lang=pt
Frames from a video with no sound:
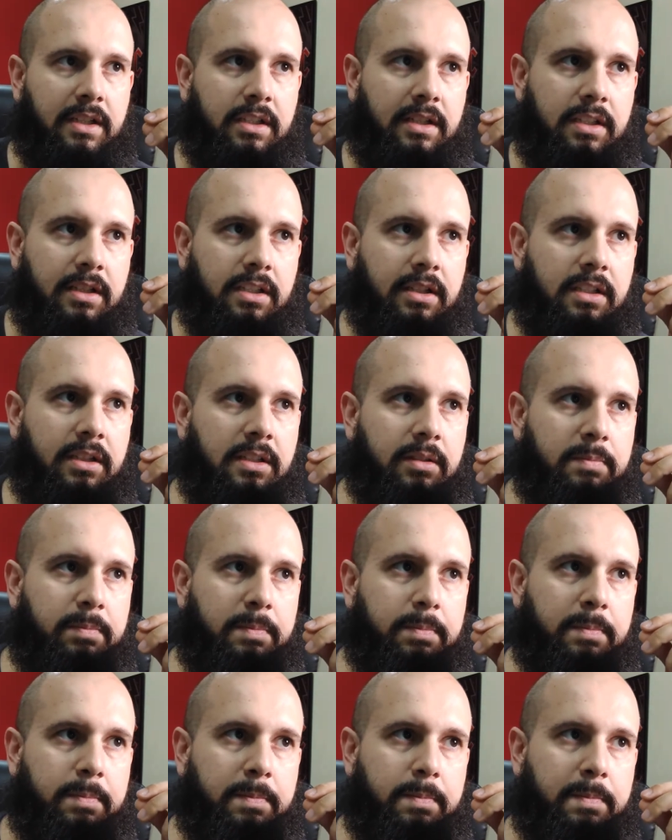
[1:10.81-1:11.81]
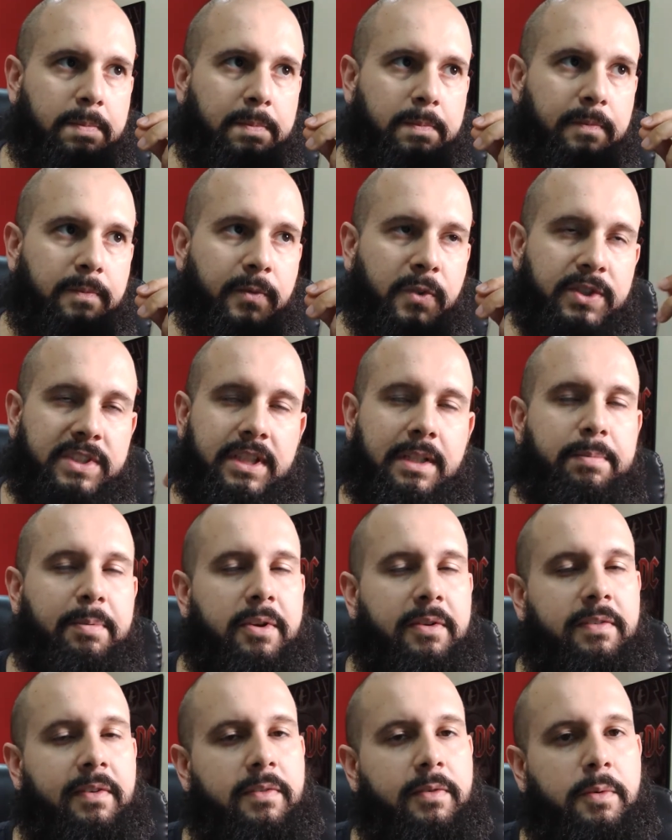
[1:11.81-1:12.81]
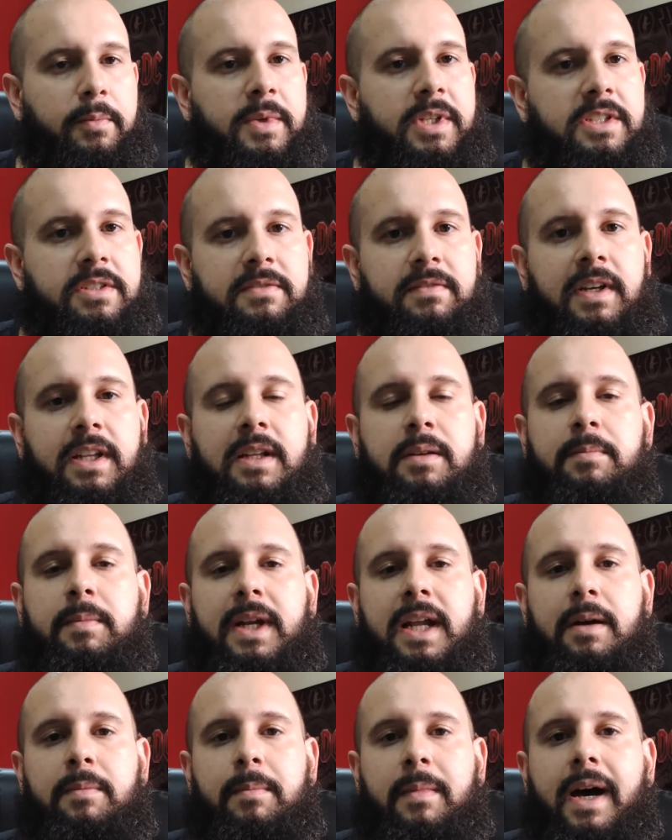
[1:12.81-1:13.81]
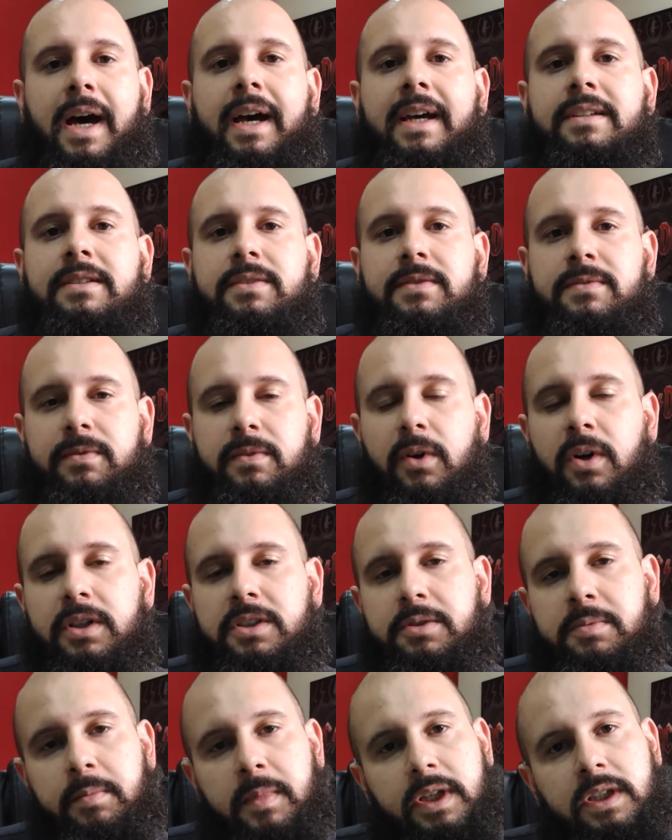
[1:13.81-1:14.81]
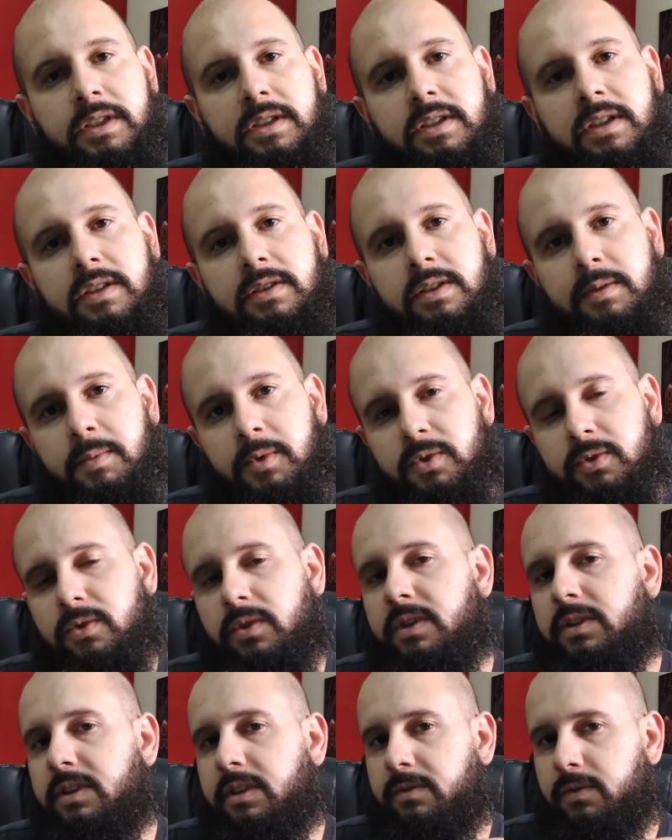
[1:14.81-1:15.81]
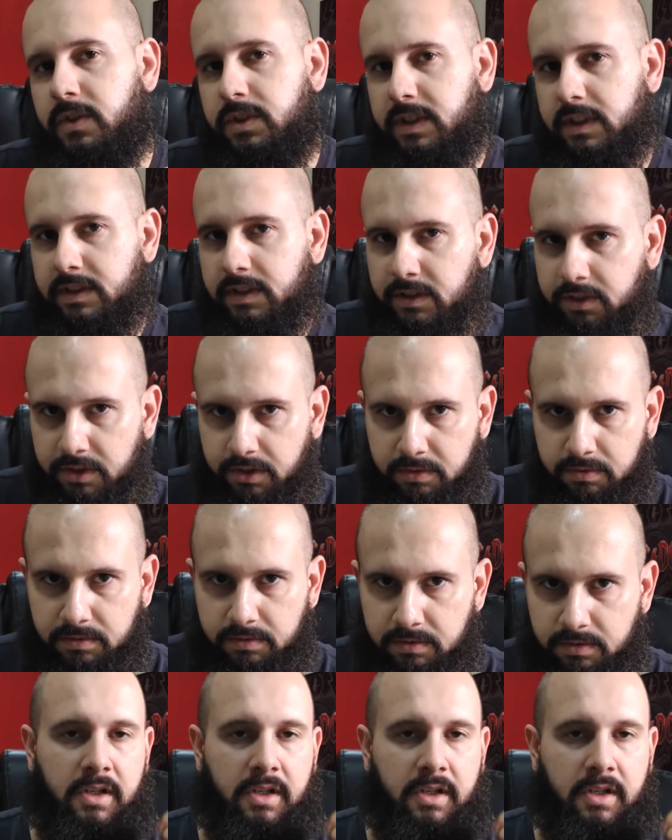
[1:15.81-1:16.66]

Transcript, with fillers: E você provavelmente vai lembrar mais fortemente das emoções que você sentiu.